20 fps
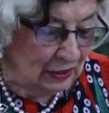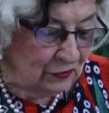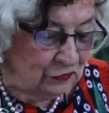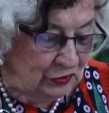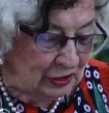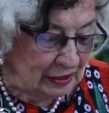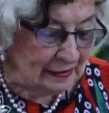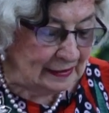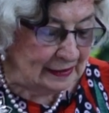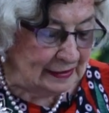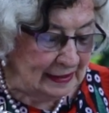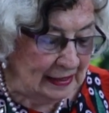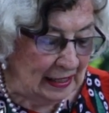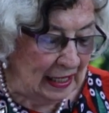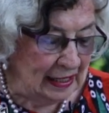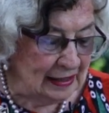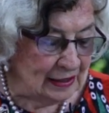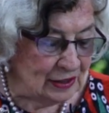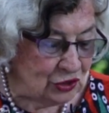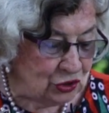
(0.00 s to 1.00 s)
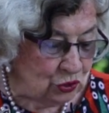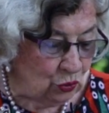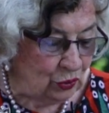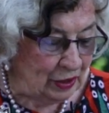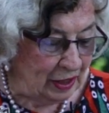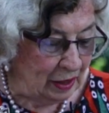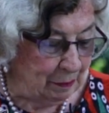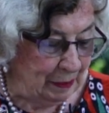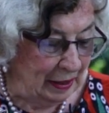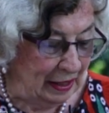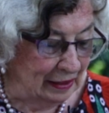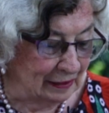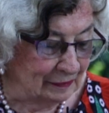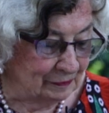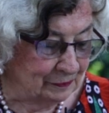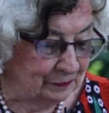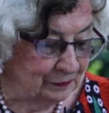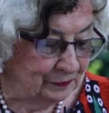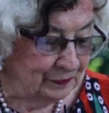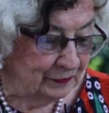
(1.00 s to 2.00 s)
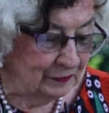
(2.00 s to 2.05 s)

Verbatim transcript: wird dir einen Sohn gebären.